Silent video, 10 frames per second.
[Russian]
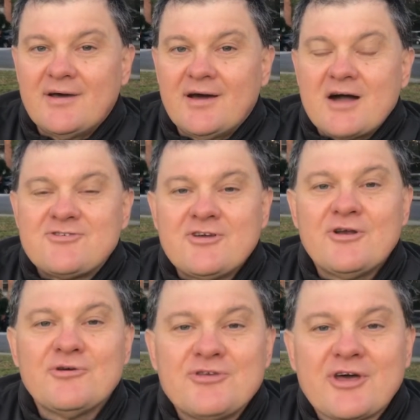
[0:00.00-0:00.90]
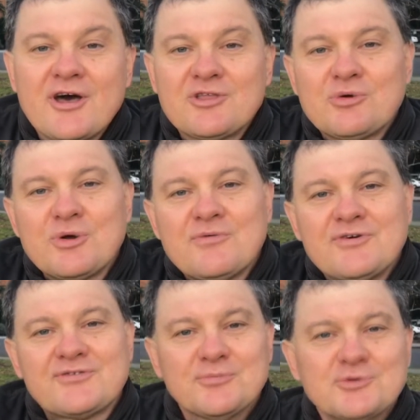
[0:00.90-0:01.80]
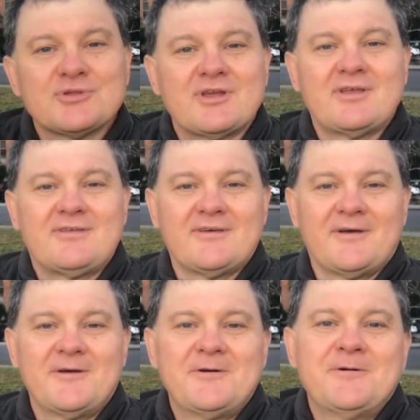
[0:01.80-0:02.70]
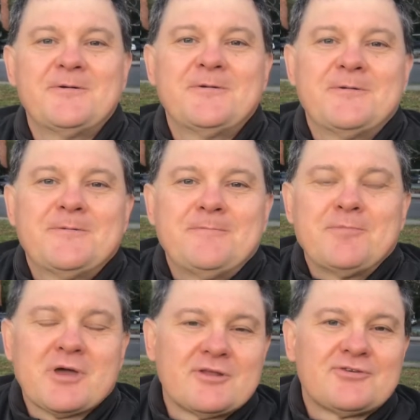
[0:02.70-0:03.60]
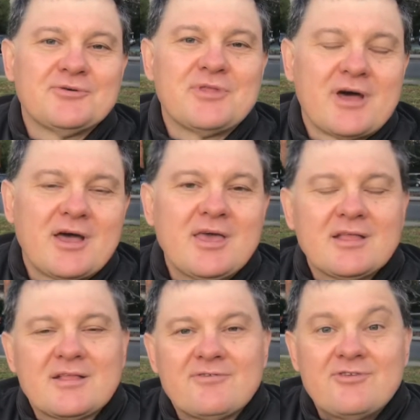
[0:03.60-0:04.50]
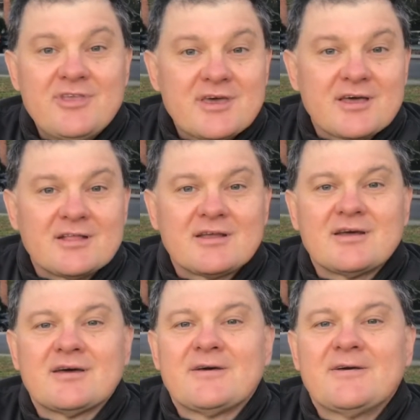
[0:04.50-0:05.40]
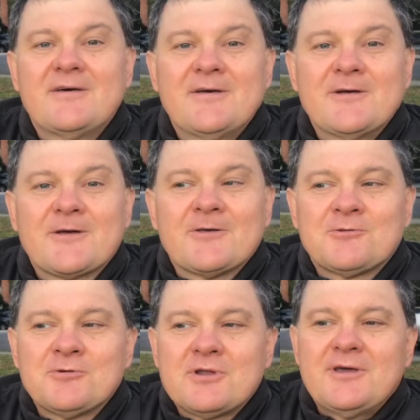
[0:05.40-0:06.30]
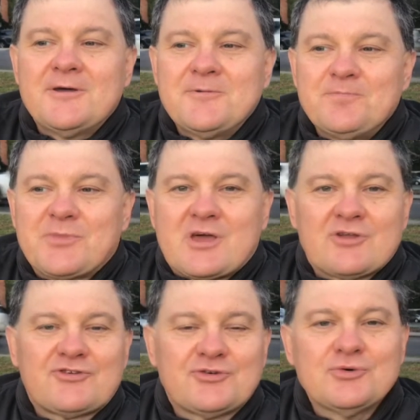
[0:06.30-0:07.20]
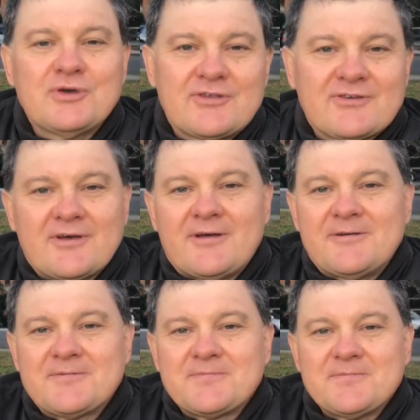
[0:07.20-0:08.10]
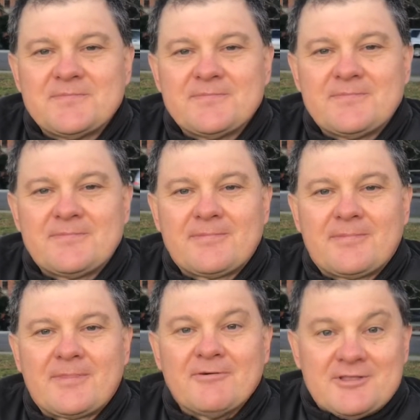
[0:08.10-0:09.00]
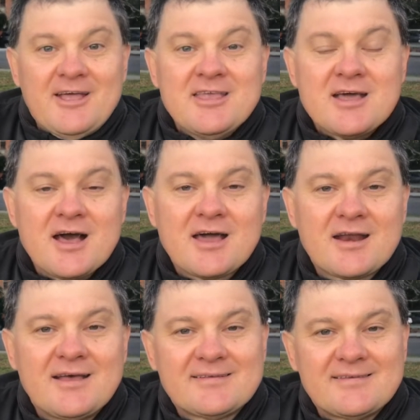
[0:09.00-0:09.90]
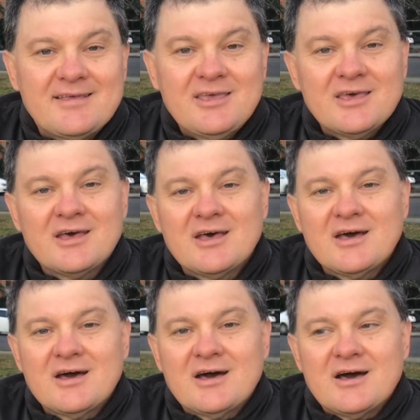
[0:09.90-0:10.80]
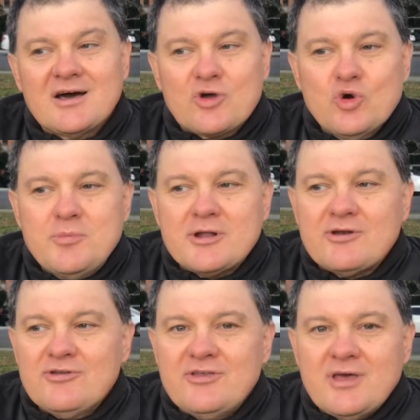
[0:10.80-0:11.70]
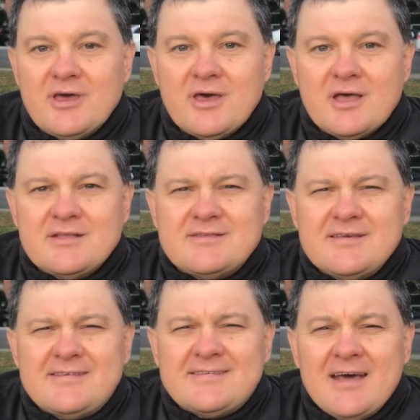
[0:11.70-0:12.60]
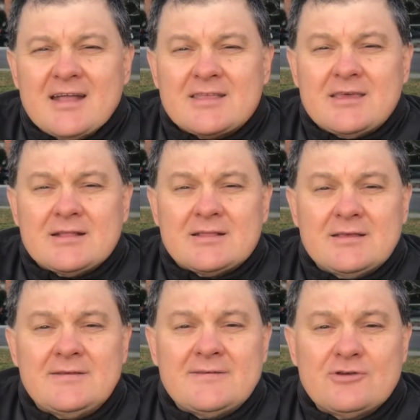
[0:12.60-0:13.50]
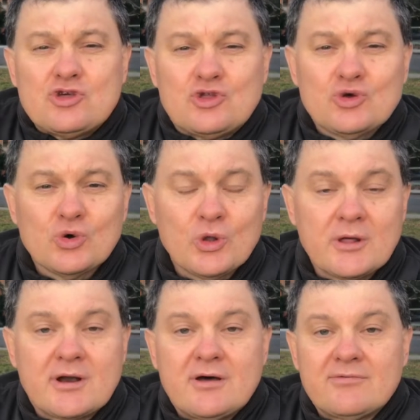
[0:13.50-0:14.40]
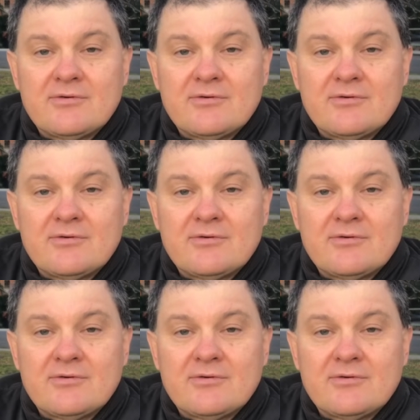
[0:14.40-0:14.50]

А те люди, которых вы смотрите, миграционных агентов некоторые, которые красуются, вот они как раз и губят людей. Десятки тысяч долларов.